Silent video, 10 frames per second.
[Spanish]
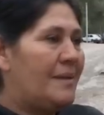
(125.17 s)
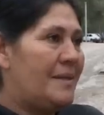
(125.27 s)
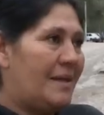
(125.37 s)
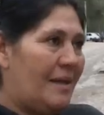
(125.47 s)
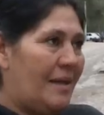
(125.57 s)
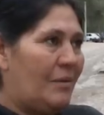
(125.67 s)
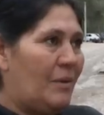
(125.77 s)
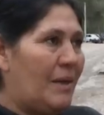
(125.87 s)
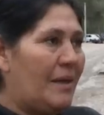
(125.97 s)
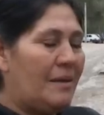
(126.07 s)
Así que la
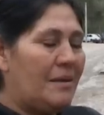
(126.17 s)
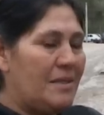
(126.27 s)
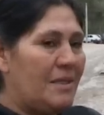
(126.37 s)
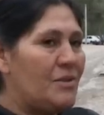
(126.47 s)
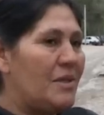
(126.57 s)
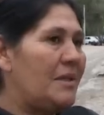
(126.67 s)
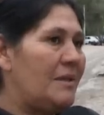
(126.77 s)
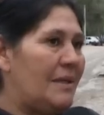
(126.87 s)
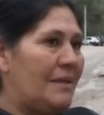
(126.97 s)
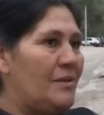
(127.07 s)
cuñada de este chico ya
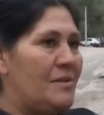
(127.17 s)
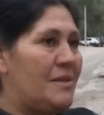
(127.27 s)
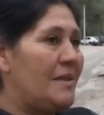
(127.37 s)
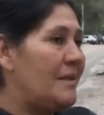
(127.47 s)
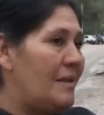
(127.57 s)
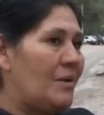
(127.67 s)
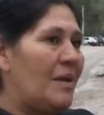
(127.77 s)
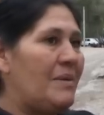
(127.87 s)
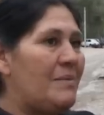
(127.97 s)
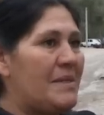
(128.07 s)
estaba consciente de lo
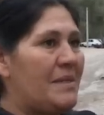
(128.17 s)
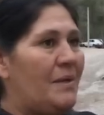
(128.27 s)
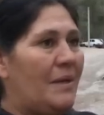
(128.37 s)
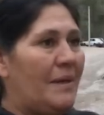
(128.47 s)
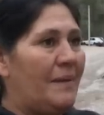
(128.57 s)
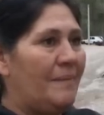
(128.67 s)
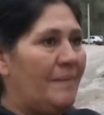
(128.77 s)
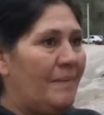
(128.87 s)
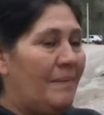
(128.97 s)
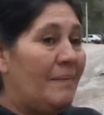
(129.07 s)
que había pasado acá.
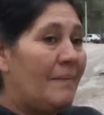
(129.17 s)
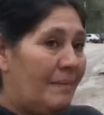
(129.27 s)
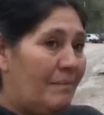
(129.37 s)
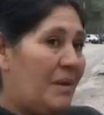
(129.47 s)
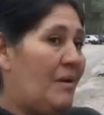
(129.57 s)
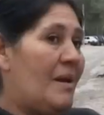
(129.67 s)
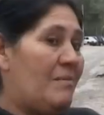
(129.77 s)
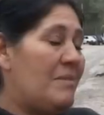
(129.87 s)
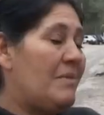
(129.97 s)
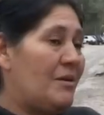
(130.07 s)
Pero en la
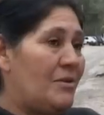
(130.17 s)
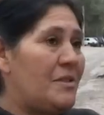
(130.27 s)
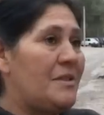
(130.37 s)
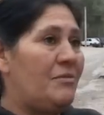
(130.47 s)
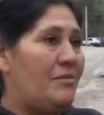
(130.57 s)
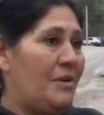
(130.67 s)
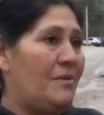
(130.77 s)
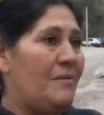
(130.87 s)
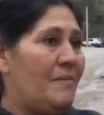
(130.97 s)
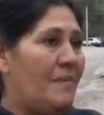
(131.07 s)
misma noche se
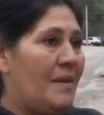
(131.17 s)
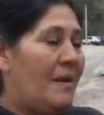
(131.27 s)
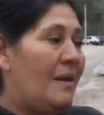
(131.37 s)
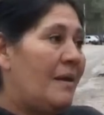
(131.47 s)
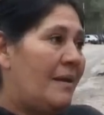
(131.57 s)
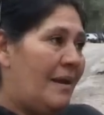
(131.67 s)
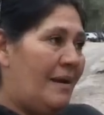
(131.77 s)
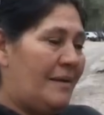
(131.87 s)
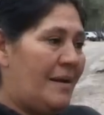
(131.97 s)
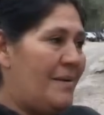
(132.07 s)
fueron. Y en
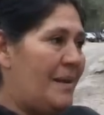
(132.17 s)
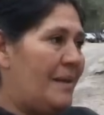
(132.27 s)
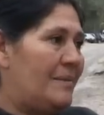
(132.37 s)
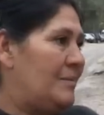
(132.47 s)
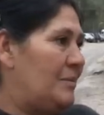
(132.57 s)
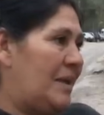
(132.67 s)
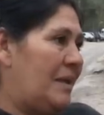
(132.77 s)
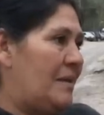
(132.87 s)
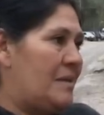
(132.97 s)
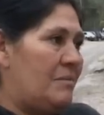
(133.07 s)
el través de un
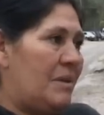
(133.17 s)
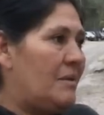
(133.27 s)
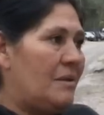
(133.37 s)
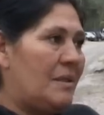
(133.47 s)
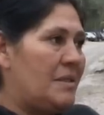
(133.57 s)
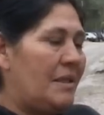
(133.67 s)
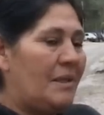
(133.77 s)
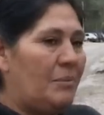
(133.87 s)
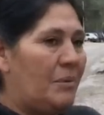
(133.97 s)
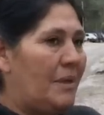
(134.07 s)
agradecimiento a esta
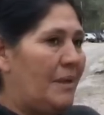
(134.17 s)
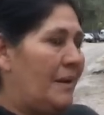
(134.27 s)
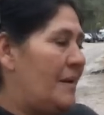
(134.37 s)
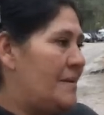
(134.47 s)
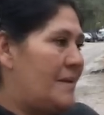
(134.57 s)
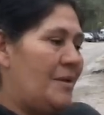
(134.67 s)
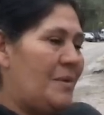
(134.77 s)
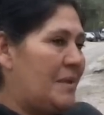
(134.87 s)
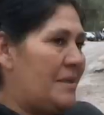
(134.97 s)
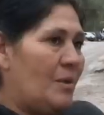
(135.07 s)
chica porque si no
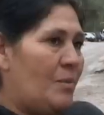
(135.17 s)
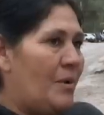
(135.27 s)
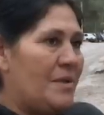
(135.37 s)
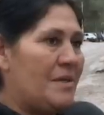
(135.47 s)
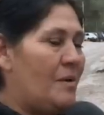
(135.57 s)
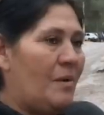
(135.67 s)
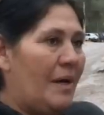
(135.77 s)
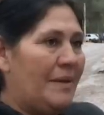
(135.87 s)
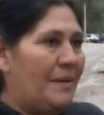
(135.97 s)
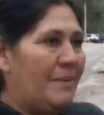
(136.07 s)
hubiese sido por ella no
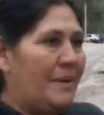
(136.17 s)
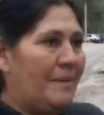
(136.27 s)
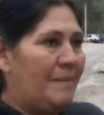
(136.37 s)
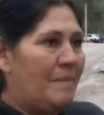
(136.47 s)
los atrapa.